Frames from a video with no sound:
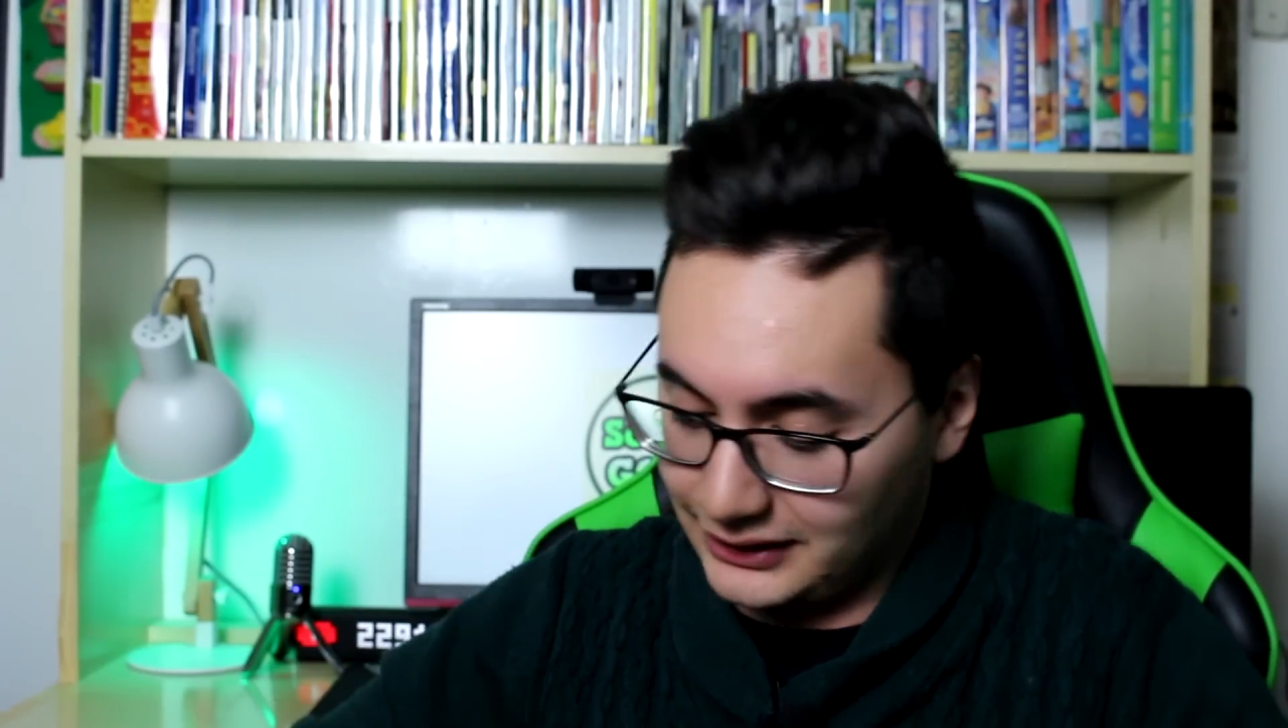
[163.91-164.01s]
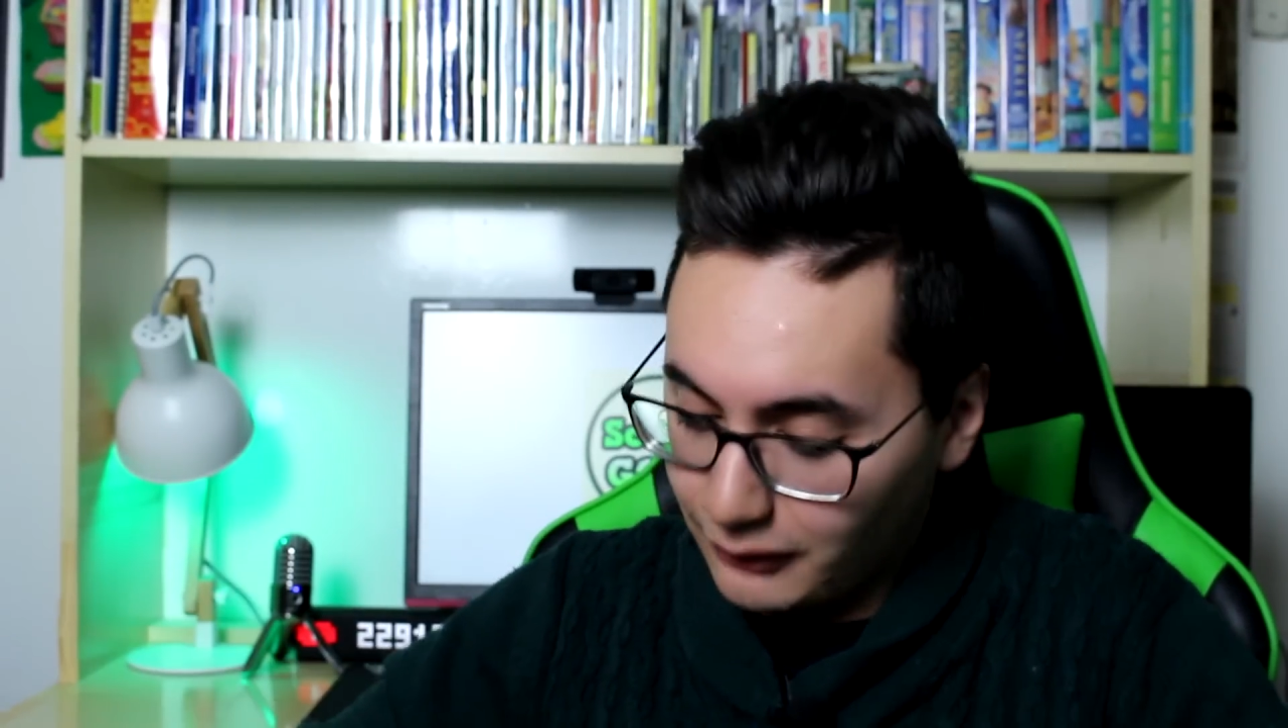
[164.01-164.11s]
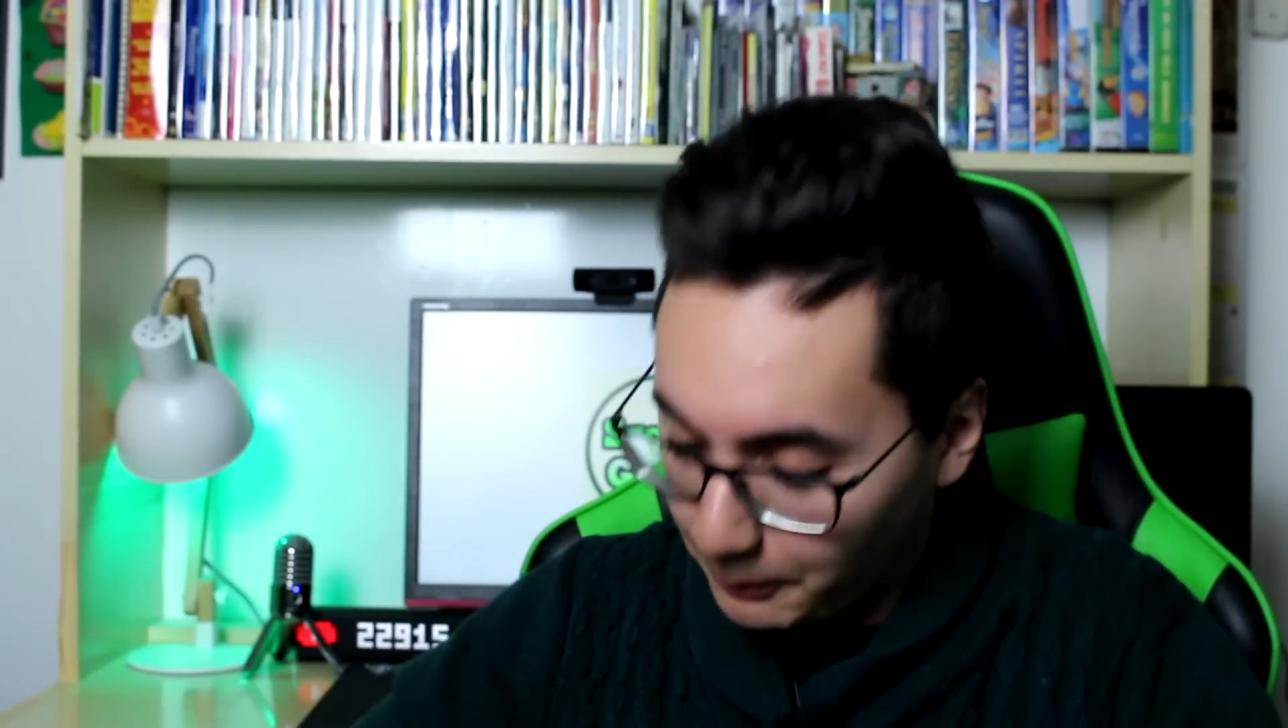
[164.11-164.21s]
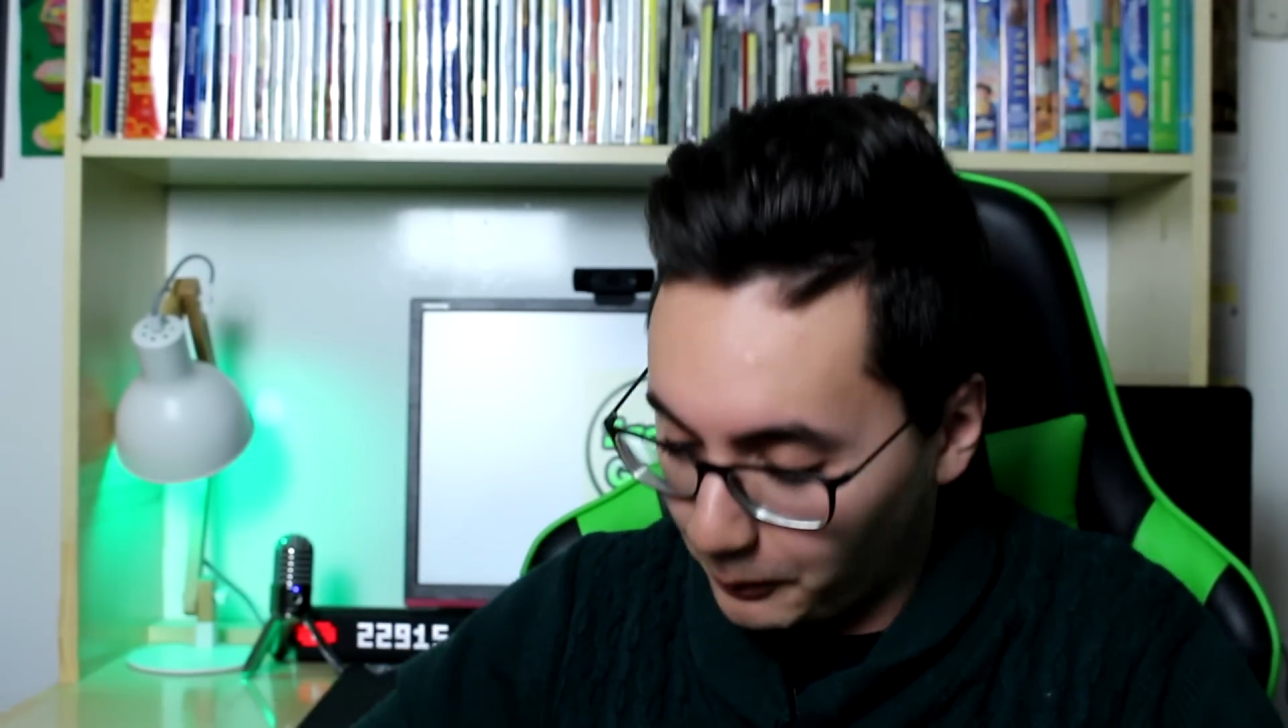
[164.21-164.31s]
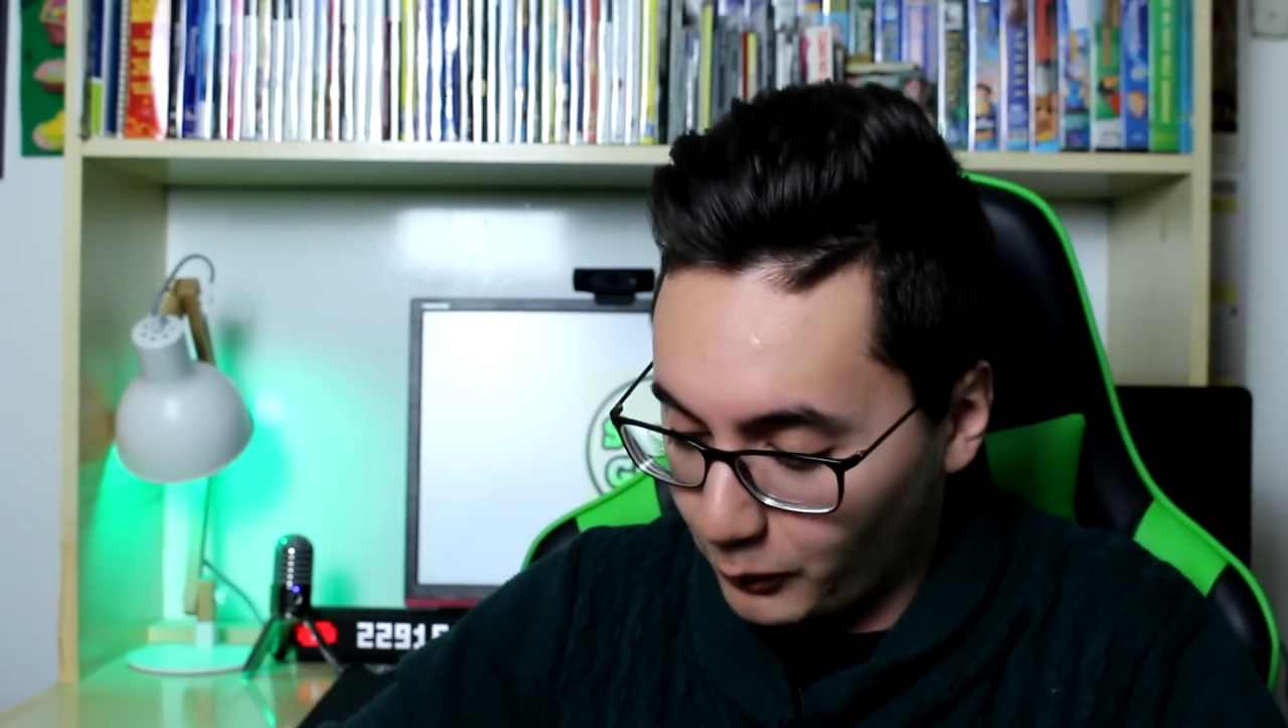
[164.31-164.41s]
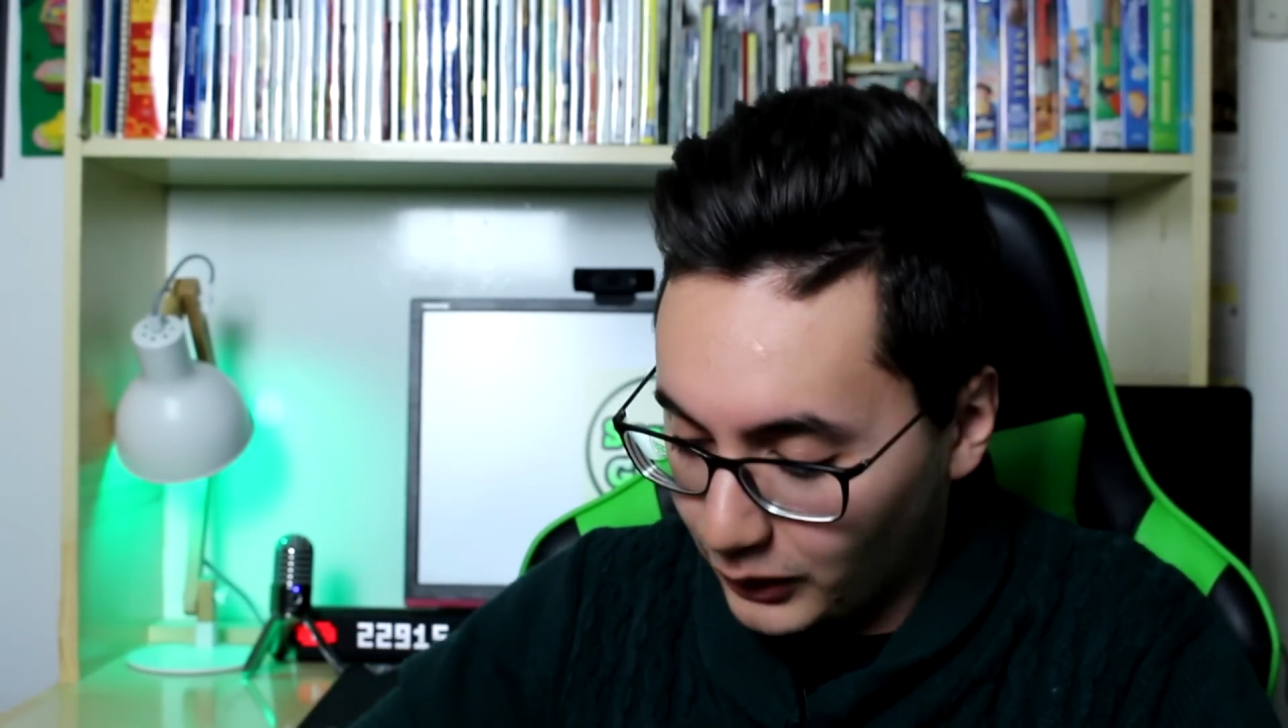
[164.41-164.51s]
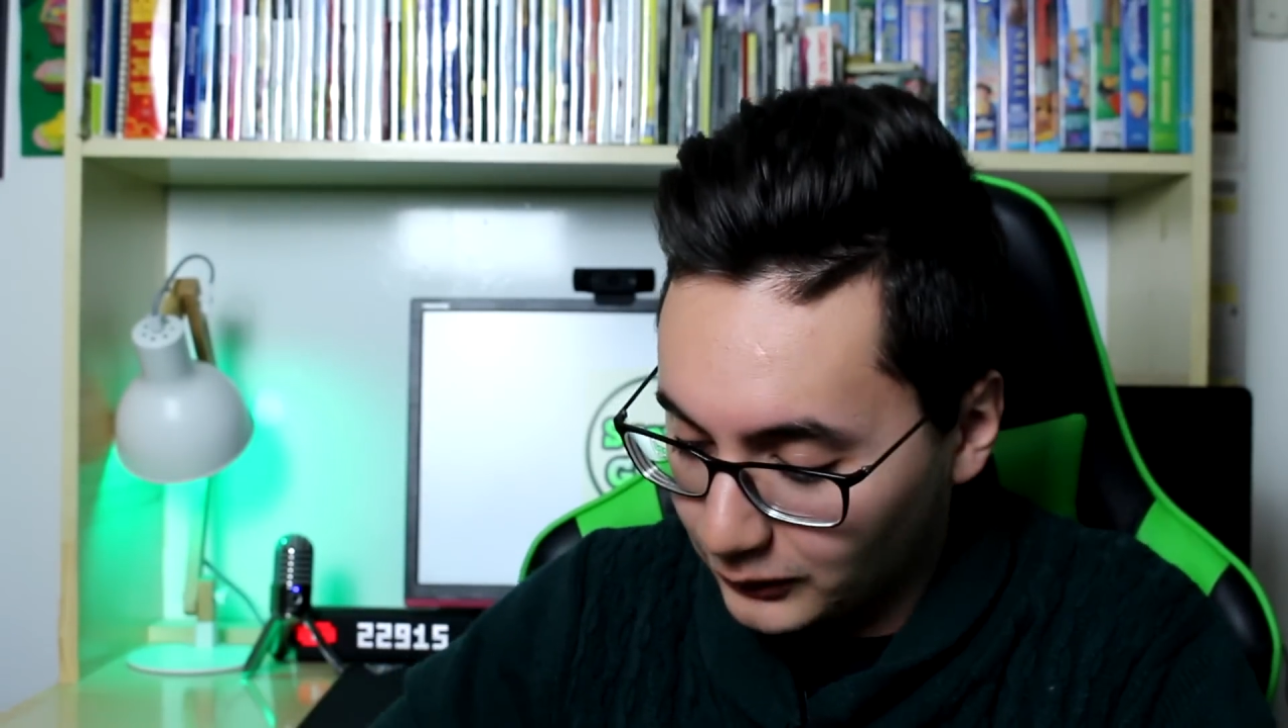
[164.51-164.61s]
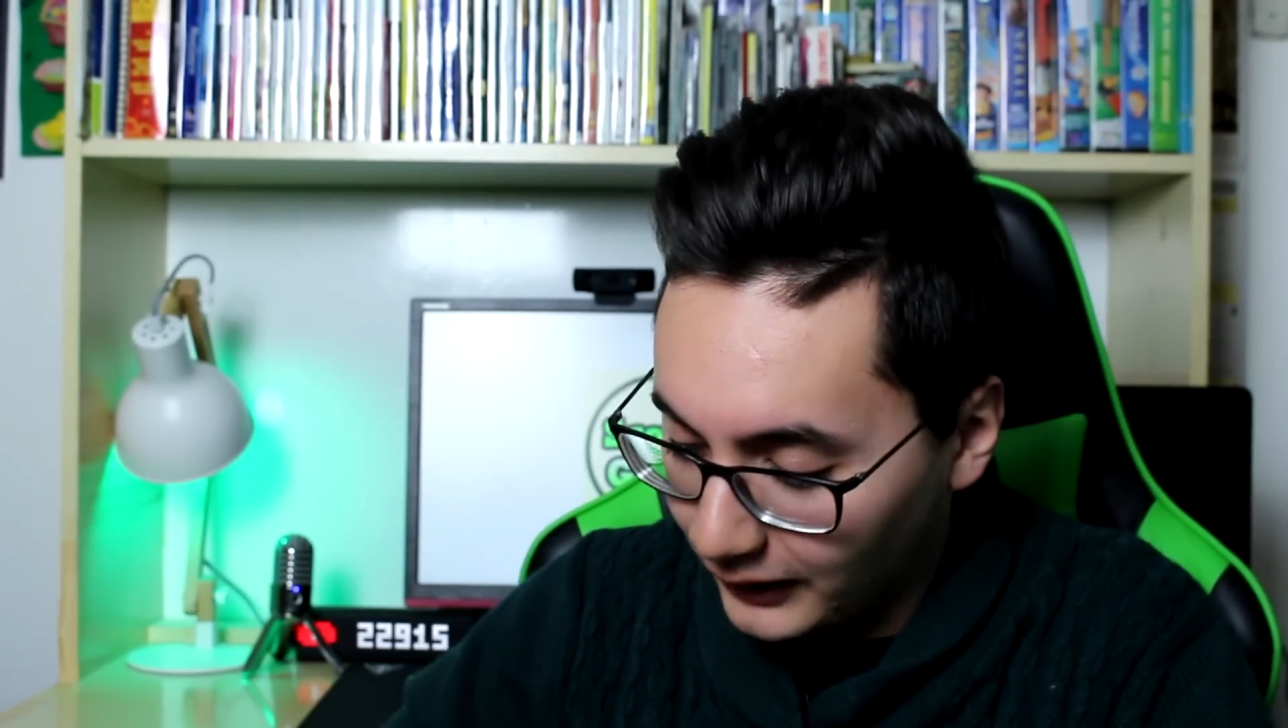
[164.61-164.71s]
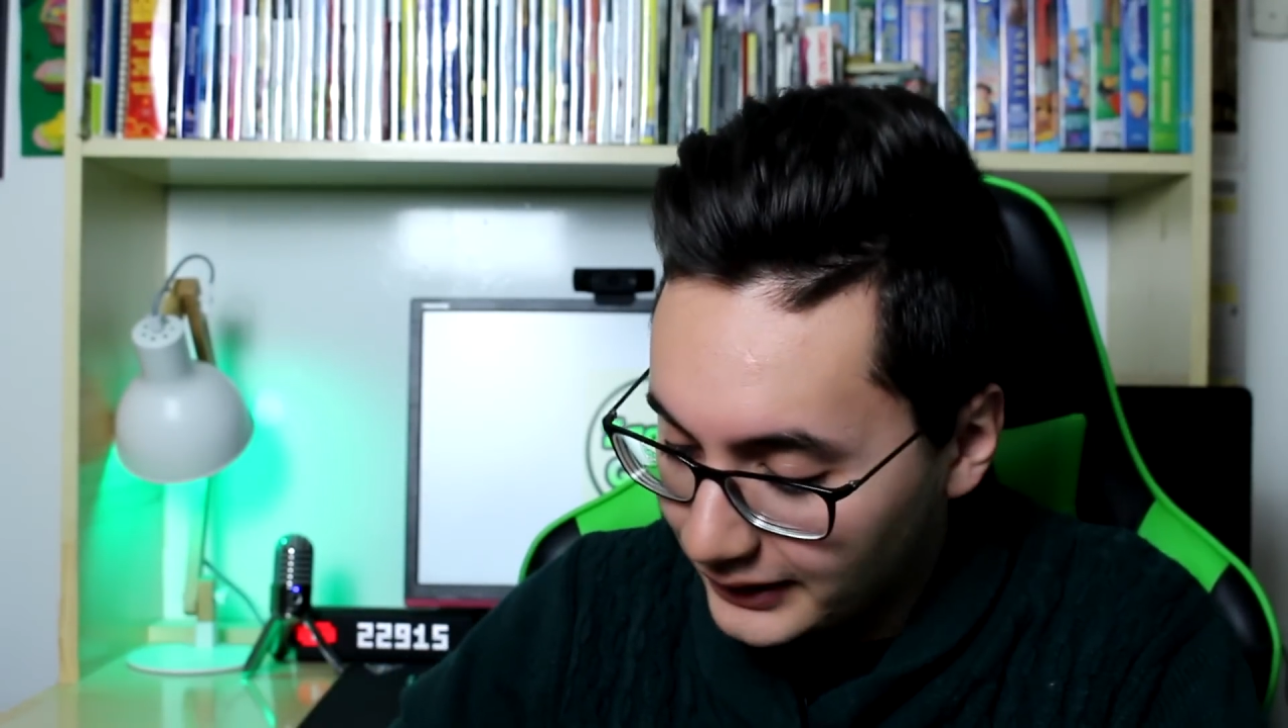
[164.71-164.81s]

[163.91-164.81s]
attiva proprio quando la